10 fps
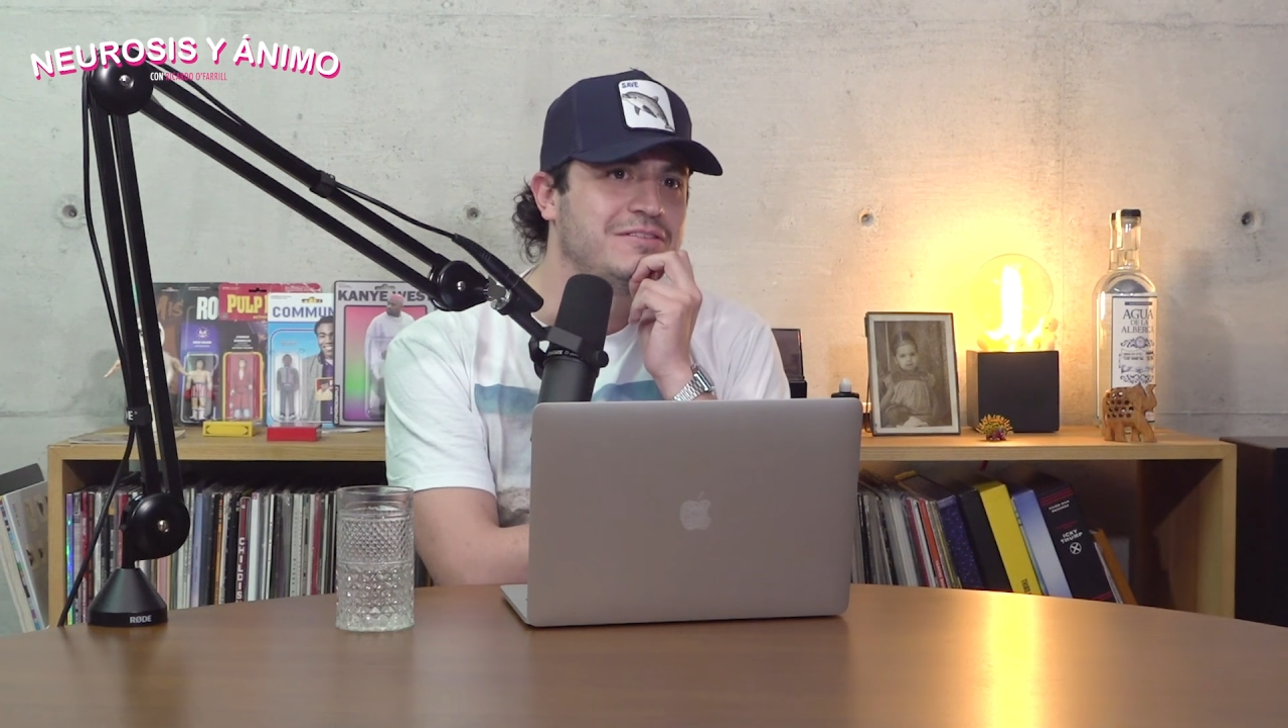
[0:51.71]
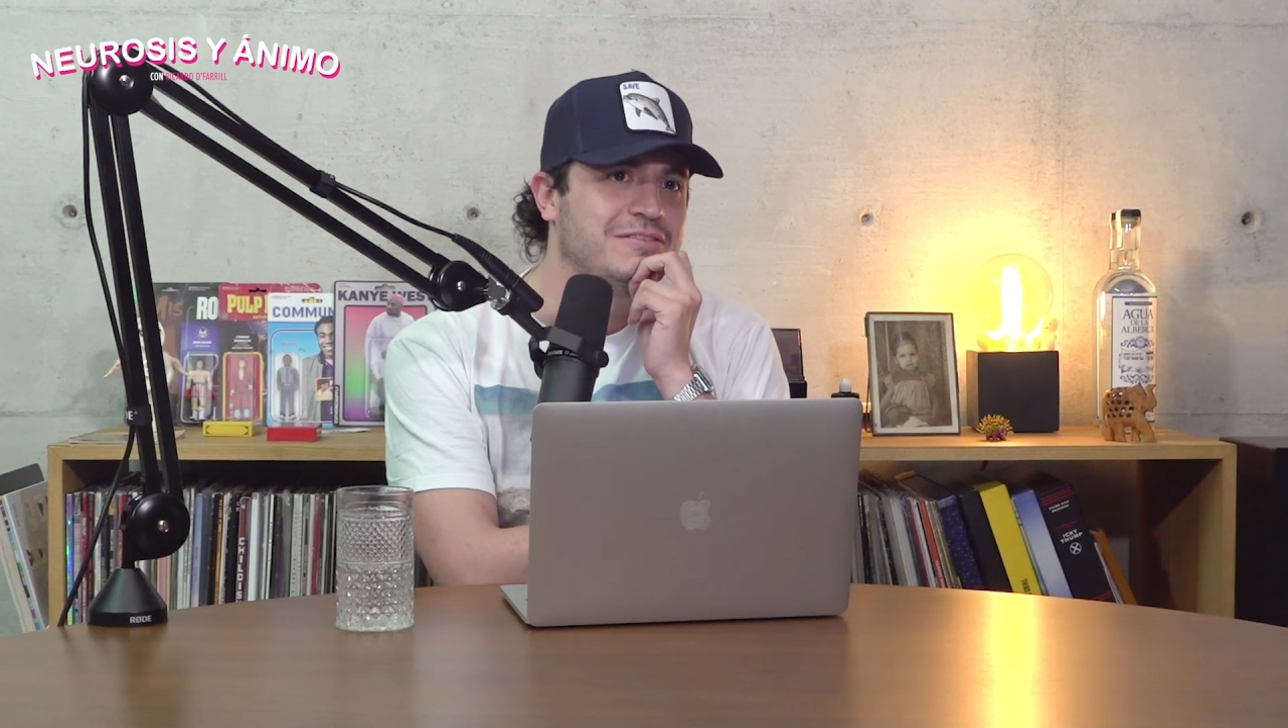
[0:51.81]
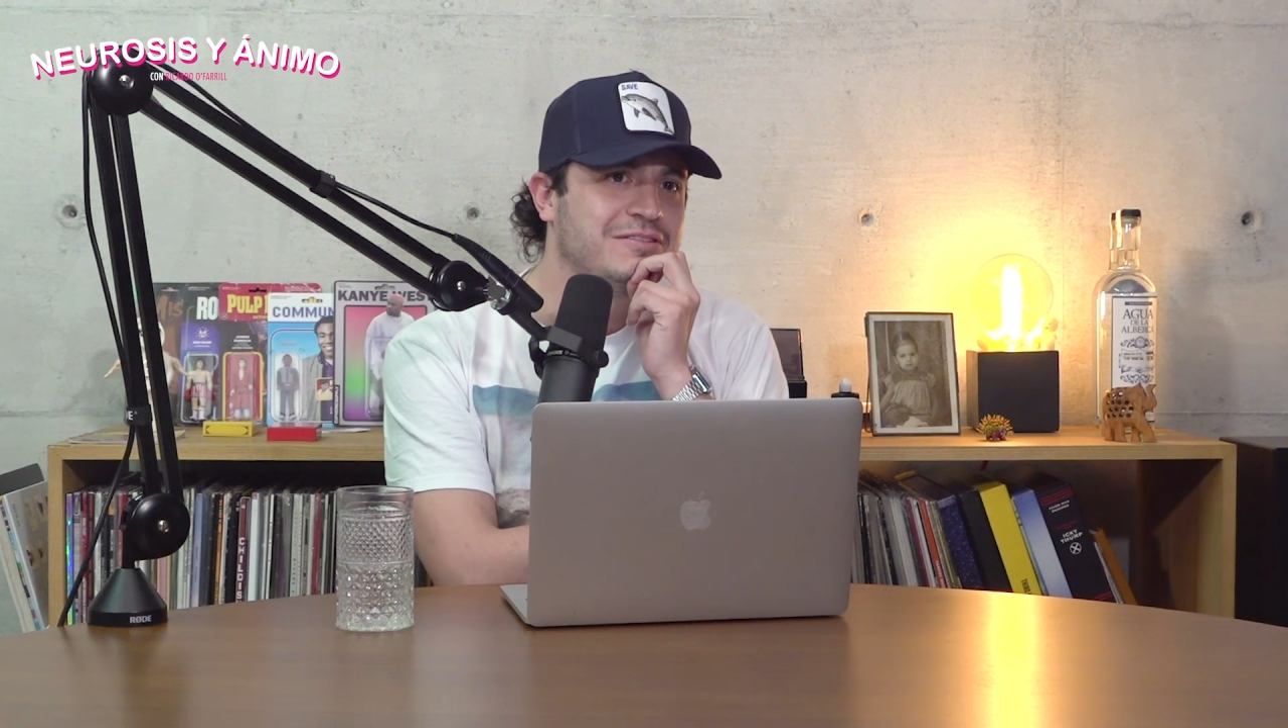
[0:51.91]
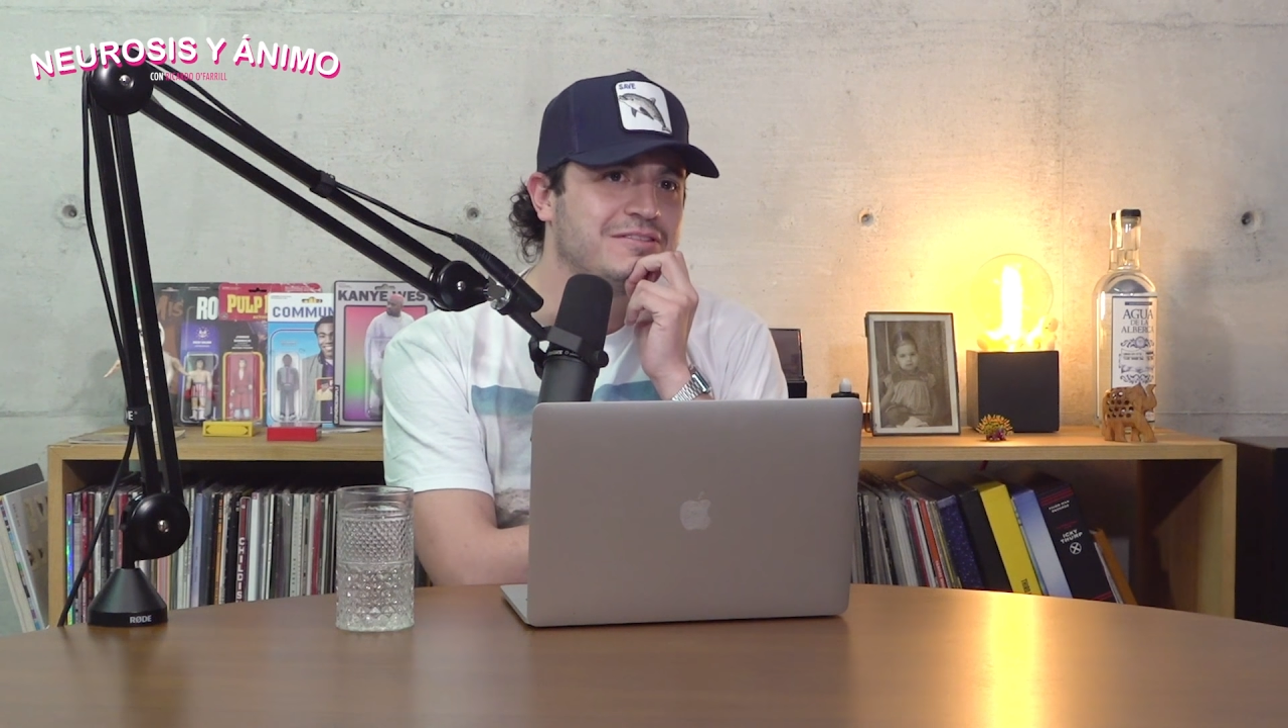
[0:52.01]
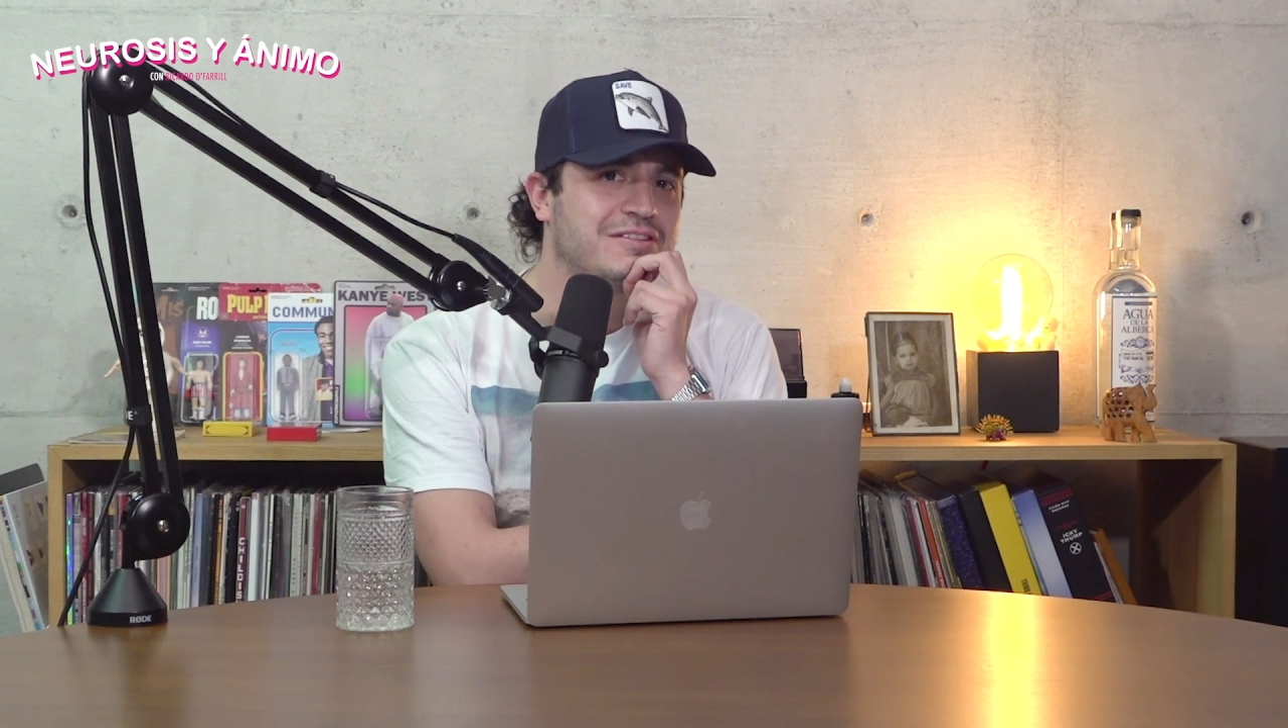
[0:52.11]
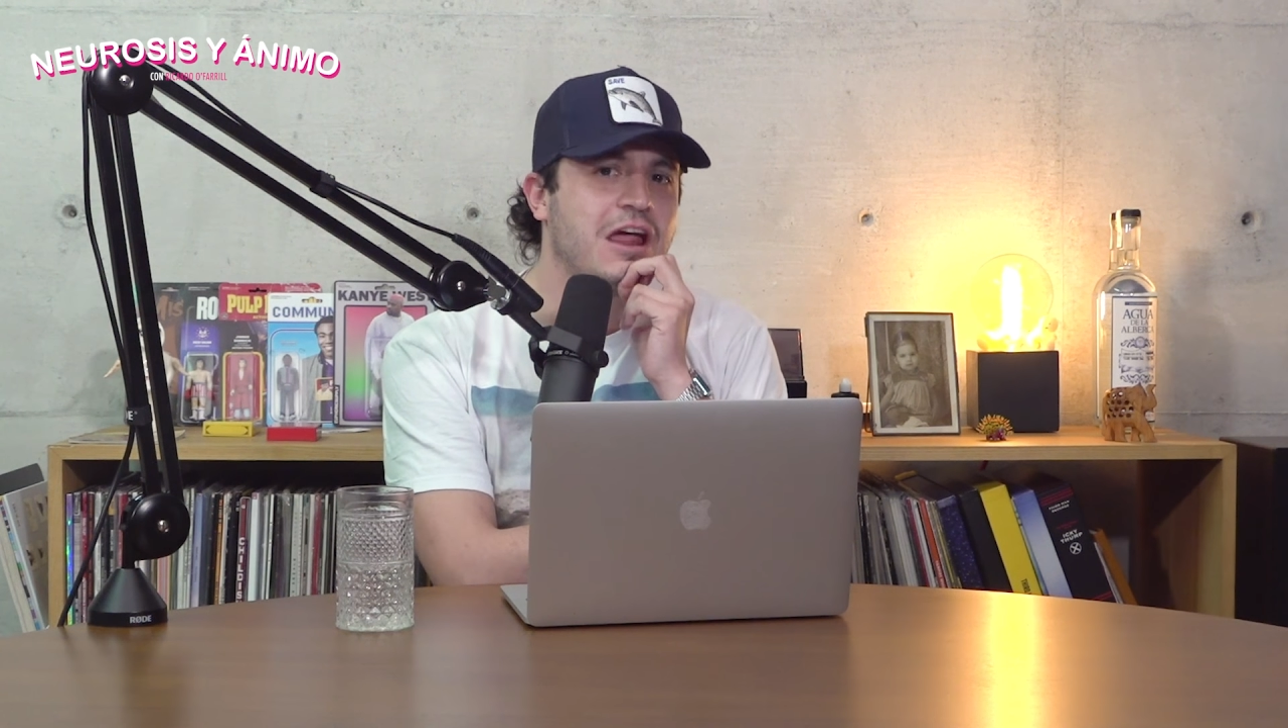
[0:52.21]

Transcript: nosotros.